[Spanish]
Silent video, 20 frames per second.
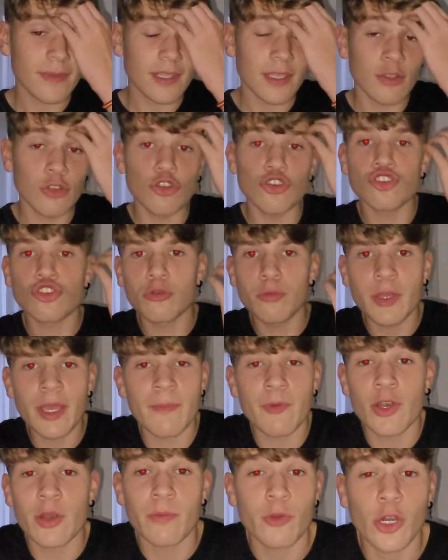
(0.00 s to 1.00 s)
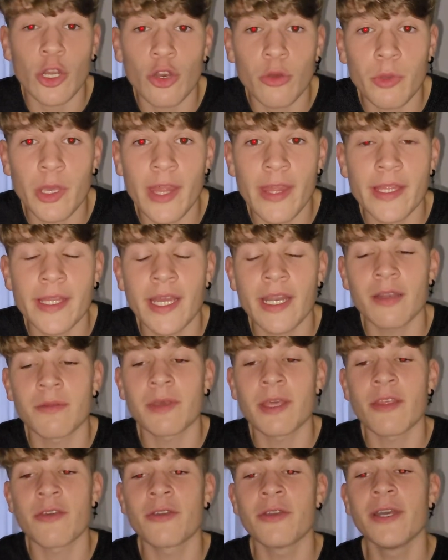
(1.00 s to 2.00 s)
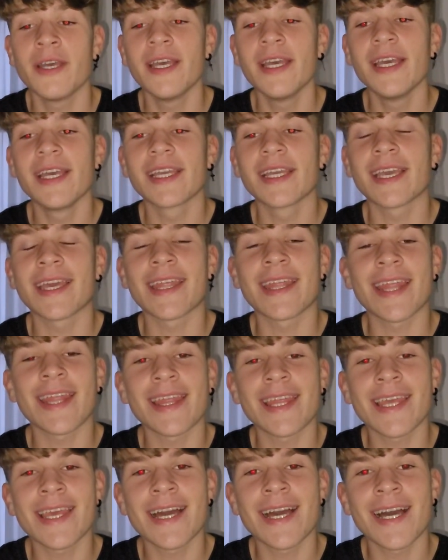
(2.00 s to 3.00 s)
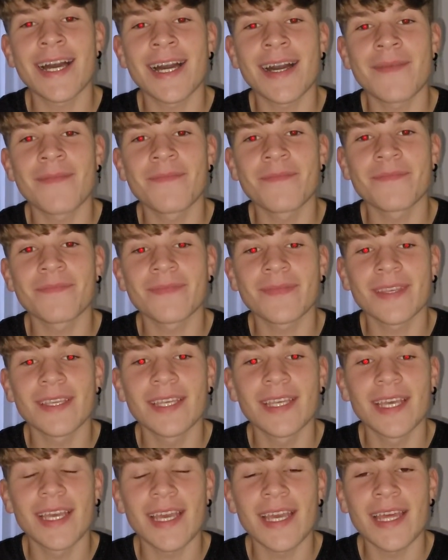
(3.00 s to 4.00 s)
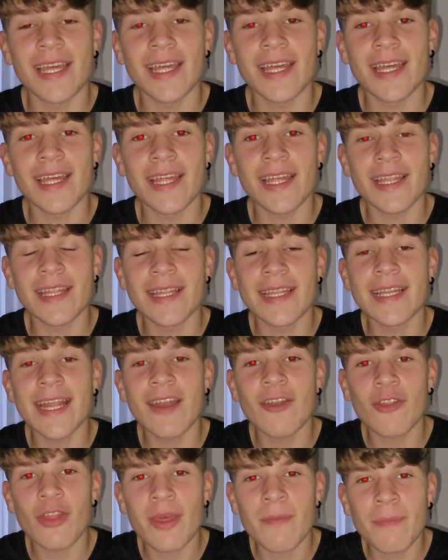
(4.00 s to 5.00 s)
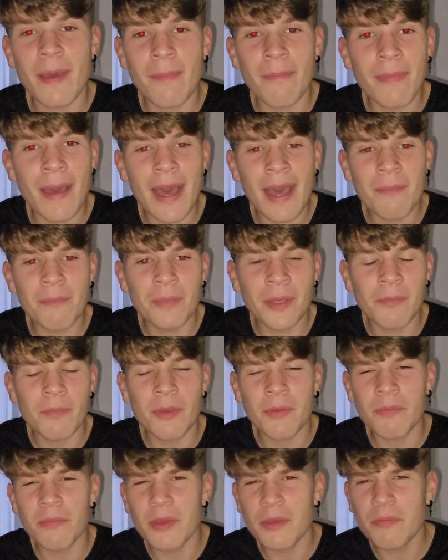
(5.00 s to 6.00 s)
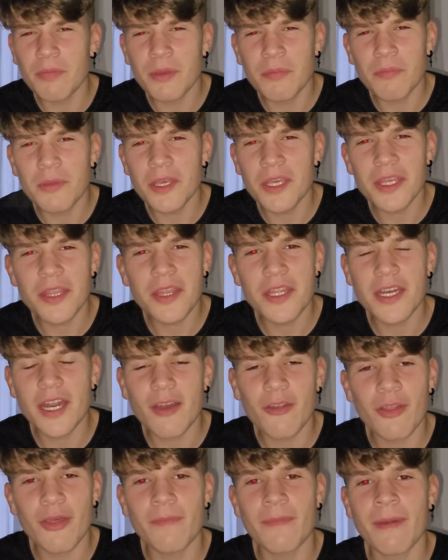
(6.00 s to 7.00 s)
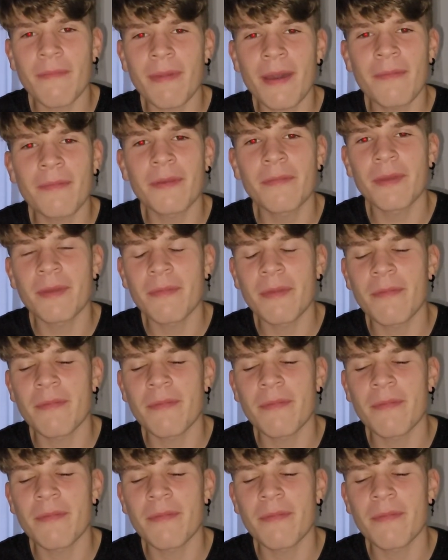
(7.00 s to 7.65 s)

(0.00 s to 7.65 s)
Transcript: no os lo voy a poner porque no voy a editar el vídeo, que decía mm, eh, dinero de papá, pipipipipi, dinero de papá, pipi,